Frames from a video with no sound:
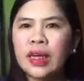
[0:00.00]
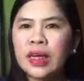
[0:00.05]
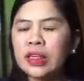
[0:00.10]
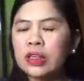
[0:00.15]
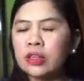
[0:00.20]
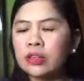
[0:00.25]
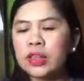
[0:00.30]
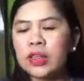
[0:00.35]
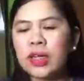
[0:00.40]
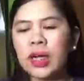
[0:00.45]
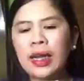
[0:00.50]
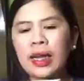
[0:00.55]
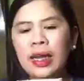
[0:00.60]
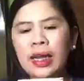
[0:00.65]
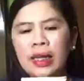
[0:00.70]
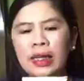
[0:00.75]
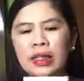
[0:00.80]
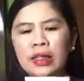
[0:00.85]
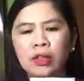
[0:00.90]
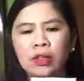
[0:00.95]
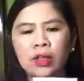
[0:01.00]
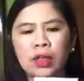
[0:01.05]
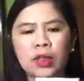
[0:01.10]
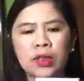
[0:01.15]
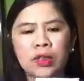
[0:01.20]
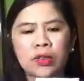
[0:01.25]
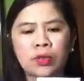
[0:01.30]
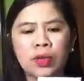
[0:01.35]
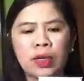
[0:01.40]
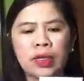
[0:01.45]
Ganito siya kalaki. So,
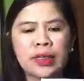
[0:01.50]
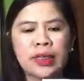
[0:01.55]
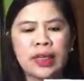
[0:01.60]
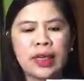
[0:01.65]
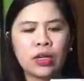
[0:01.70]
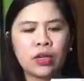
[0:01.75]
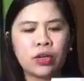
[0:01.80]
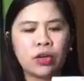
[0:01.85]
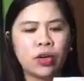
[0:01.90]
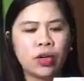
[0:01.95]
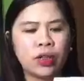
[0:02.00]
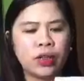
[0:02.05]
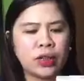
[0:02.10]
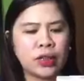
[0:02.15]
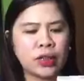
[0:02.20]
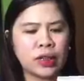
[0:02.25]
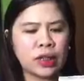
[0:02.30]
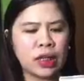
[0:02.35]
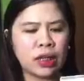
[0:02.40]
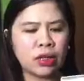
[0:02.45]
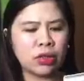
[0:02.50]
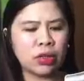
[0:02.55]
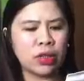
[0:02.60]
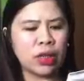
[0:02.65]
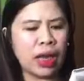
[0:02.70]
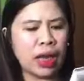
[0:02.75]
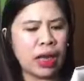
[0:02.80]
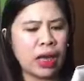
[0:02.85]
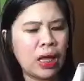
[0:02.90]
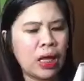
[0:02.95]
nakasulat sa likod is ganun
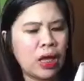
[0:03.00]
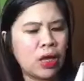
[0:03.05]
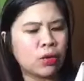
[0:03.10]
lang.